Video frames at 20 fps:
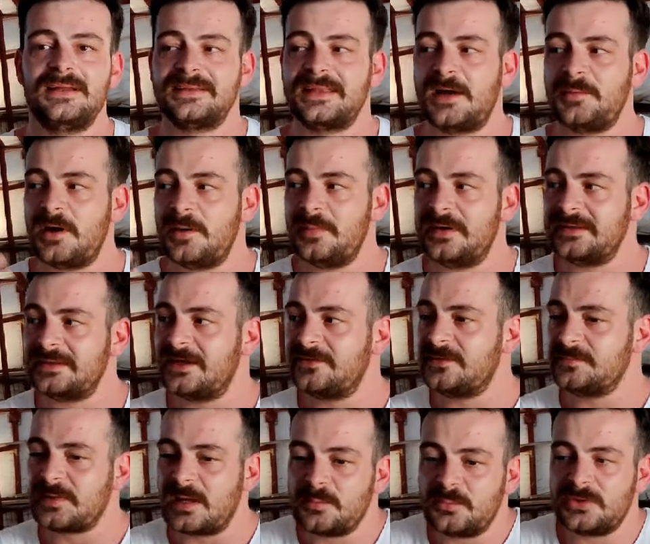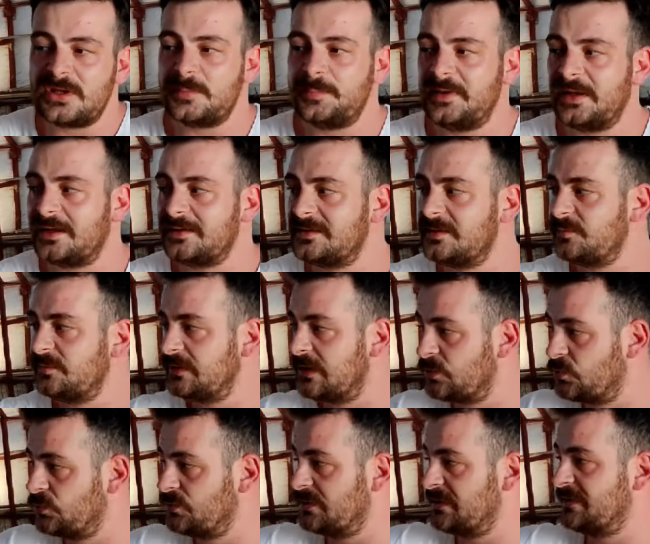Tamamen evet ben bunları planladım.
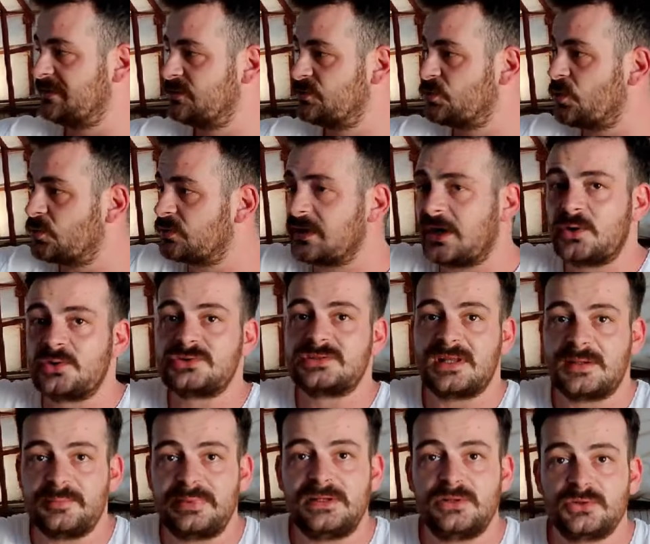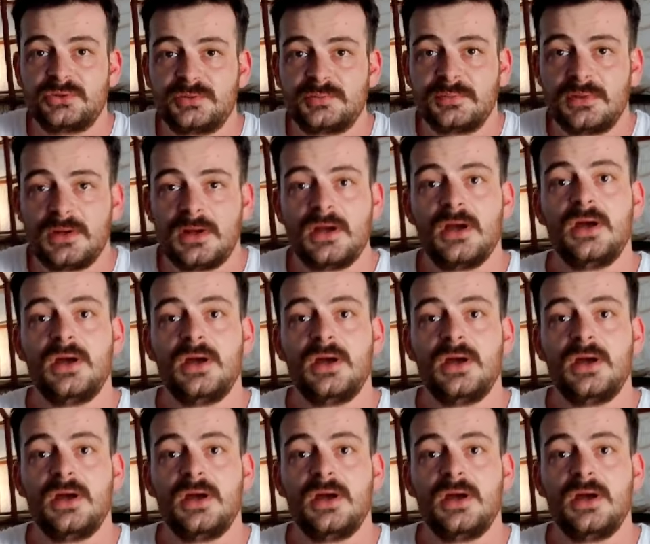Lagun ırkını çok daha önceden biliyordum.